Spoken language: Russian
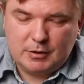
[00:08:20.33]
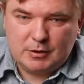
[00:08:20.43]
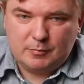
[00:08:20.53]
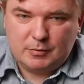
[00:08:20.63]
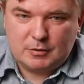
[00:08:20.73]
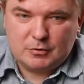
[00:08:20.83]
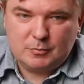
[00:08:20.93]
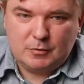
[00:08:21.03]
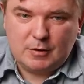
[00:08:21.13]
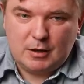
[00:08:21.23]
этим
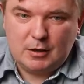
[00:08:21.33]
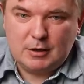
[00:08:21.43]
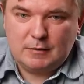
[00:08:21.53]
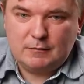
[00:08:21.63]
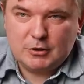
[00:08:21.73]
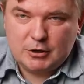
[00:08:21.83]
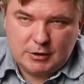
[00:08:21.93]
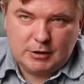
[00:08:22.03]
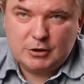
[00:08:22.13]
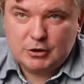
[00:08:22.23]
подразумеваю? Это
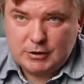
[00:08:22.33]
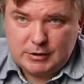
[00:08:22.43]
вложение денежных